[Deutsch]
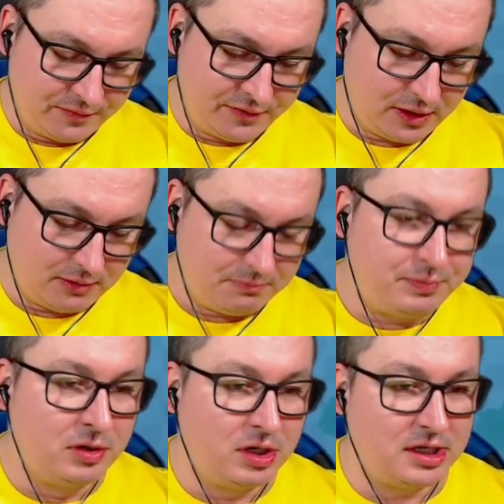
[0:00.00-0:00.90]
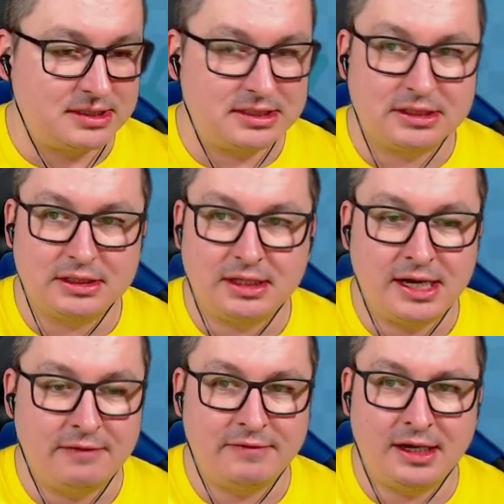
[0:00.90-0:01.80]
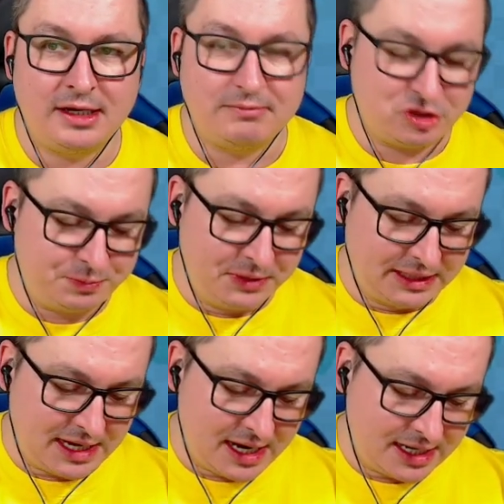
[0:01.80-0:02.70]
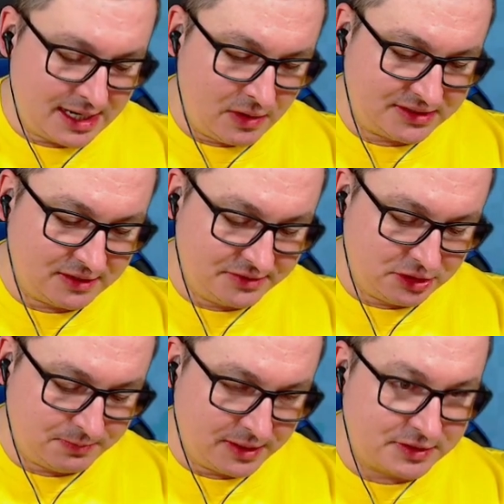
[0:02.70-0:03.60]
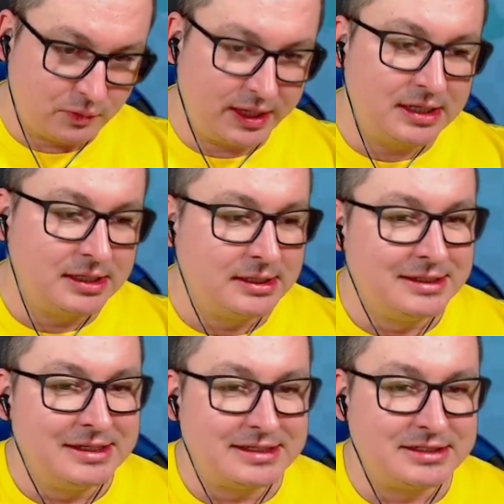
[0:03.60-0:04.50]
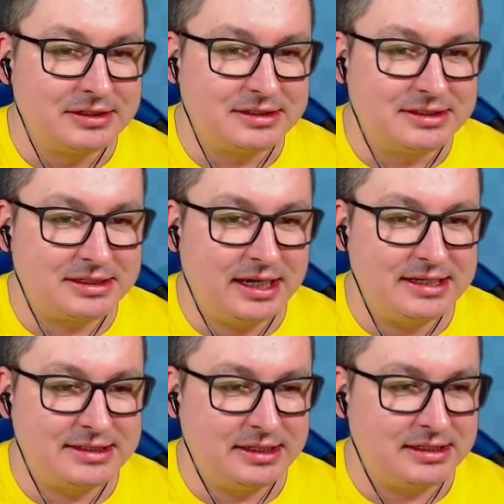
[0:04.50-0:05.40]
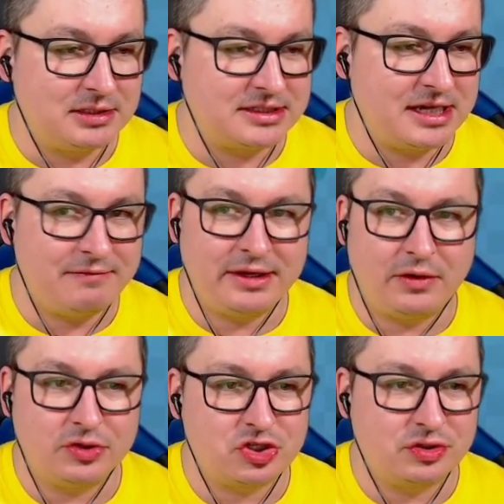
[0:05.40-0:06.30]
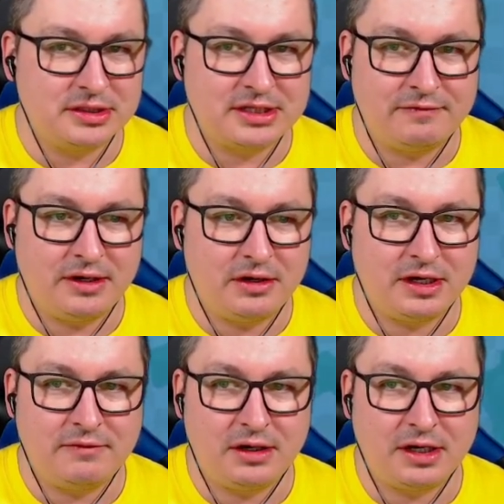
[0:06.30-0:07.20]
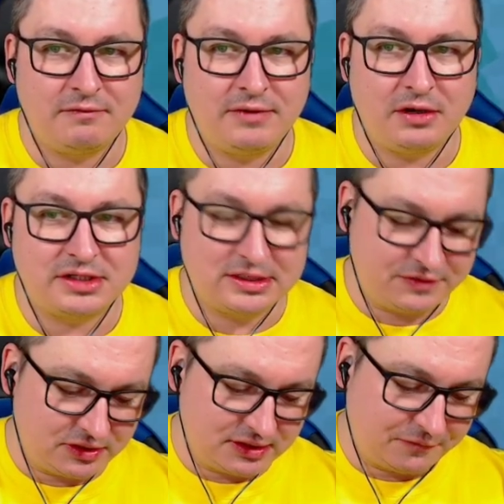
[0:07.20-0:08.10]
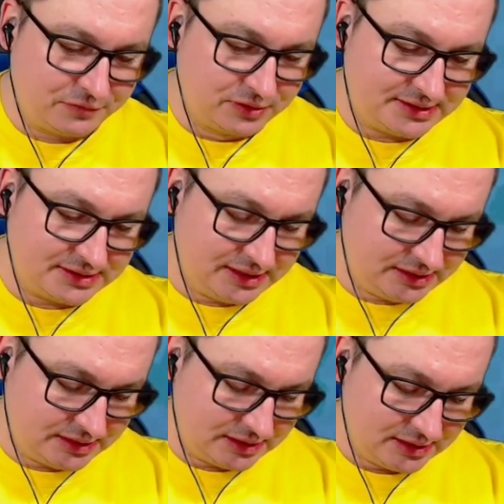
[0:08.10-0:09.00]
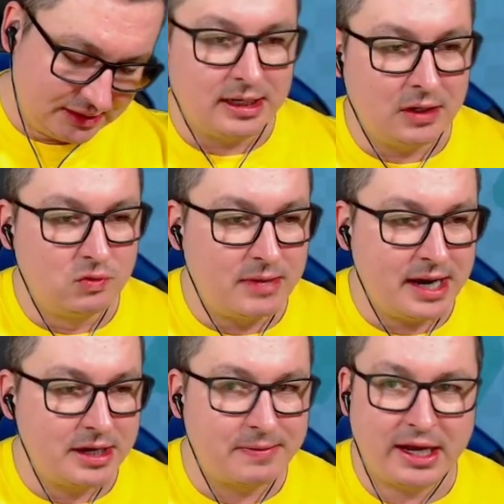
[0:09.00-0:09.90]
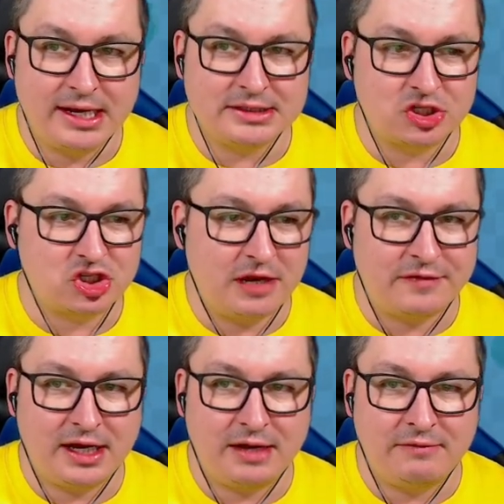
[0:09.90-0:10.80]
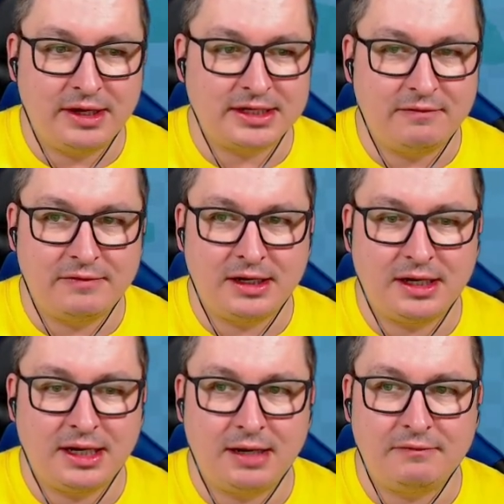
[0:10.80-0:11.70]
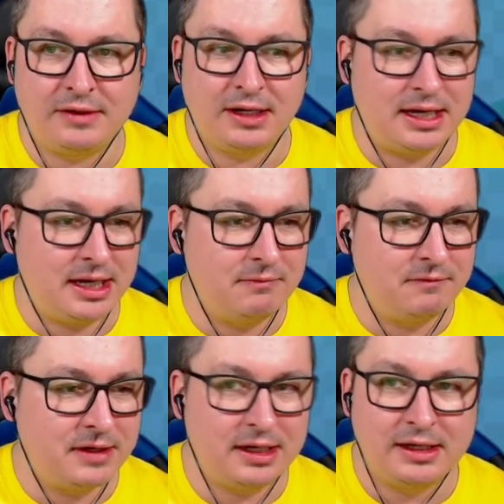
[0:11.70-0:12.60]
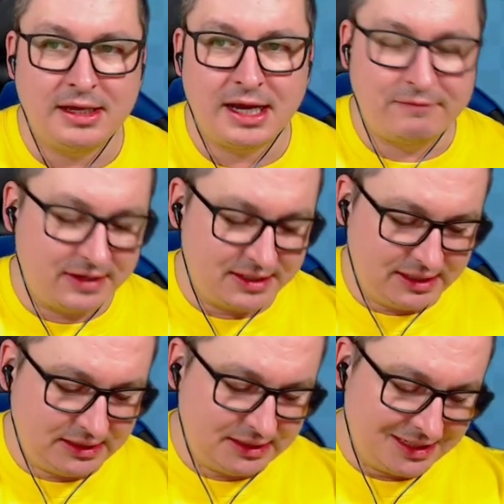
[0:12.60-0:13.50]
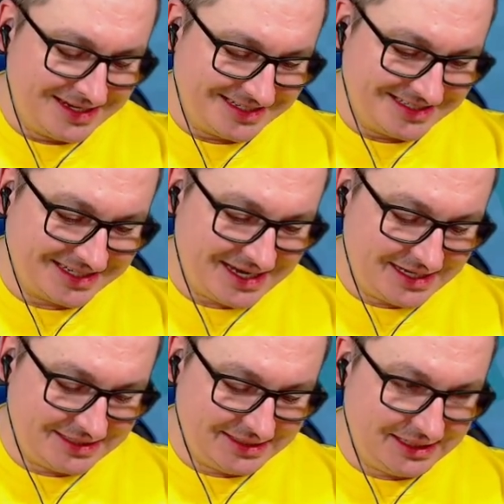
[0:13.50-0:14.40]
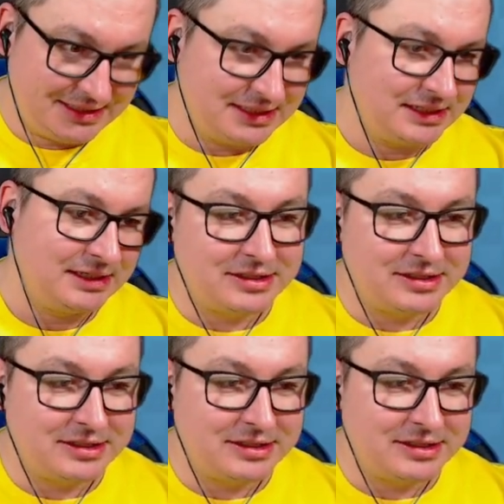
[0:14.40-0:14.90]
So, plus haben wir Spiegelei. Auch sehr witzig, by the way. So, 30. Das haben wir ja auch schon. Das haben wir auch, haben wir auch, haben wir auch. Das fährt uns 40. Ja, humane Preise. Schleifer haben wir, haben wir, haben wir, haben wir, haben wir nicht. 30.